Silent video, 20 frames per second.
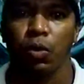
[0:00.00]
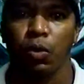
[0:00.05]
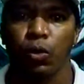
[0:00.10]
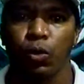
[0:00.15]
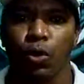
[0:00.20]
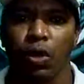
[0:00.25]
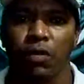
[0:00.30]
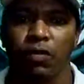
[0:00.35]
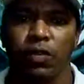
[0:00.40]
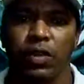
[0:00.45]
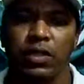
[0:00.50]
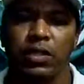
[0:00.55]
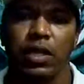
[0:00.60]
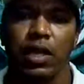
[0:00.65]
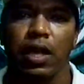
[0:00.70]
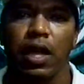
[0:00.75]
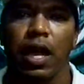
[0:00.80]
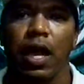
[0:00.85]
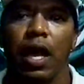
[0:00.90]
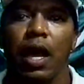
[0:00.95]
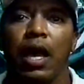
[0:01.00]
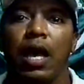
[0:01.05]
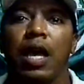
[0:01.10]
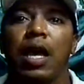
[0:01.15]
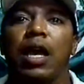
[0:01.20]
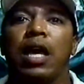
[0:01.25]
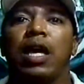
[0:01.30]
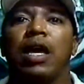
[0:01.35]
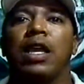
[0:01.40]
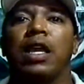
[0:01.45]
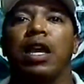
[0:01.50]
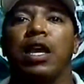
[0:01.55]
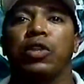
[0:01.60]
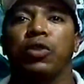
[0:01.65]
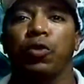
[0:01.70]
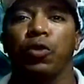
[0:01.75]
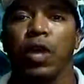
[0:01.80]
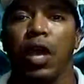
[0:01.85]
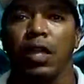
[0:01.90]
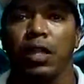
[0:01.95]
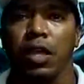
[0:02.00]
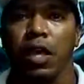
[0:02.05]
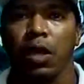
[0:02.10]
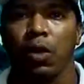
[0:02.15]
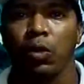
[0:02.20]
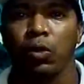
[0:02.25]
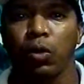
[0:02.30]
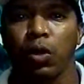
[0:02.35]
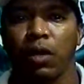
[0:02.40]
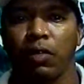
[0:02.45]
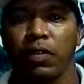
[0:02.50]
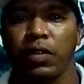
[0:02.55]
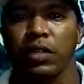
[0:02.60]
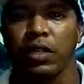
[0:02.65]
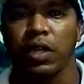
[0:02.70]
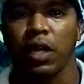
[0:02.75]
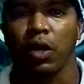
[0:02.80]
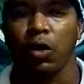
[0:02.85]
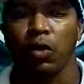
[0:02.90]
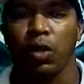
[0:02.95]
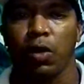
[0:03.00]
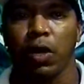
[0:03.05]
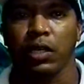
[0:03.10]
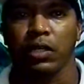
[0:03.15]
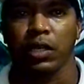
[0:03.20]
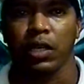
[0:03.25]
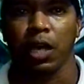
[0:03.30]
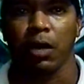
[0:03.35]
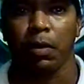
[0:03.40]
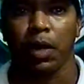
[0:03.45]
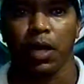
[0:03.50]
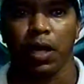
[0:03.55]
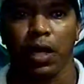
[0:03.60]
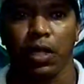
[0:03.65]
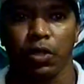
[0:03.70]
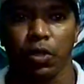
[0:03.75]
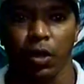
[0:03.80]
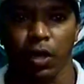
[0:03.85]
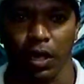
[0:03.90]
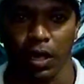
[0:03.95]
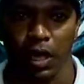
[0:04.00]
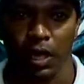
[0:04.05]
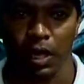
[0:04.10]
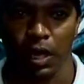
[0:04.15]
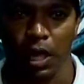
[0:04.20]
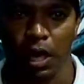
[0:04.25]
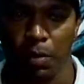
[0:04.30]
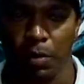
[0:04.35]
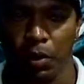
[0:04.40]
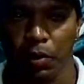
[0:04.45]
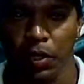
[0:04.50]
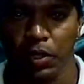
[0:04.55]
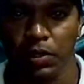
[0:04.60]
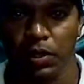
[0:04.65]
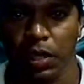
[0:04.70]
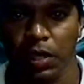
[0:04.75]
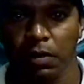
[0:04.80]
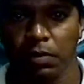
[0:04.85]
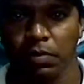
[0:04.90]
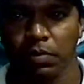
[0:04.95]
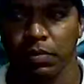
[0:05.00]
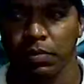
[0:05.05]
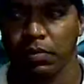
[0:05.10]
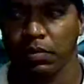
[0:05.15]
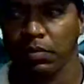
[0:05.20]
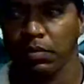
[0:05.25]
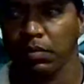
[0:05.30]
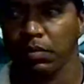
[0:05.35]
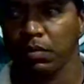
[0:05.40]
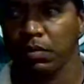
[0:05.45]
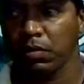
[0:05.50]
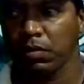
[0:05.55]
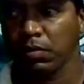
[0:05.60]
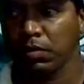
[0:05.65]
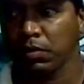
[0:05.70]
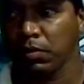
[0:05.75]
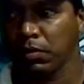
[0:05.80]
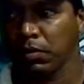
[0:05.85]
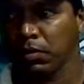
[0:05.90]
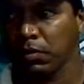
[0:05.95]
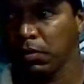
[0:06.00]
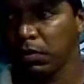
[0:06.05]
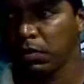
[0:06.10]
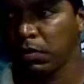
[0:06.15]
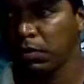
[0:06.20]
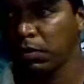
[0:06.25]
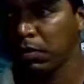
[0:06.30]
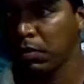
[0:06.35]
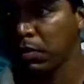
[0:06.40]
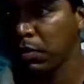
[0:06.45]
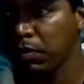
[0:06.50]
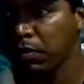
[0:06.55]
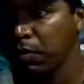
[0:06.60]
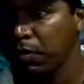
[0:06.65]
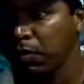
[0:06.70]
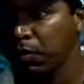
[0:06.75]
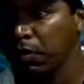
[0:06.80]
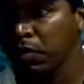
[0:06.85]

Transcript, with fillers: de cultura física y estudiantes de cultura física de la Universidad Vargas Torres de aquí de la provincia. El horario y el lugar de este seminario, profesor.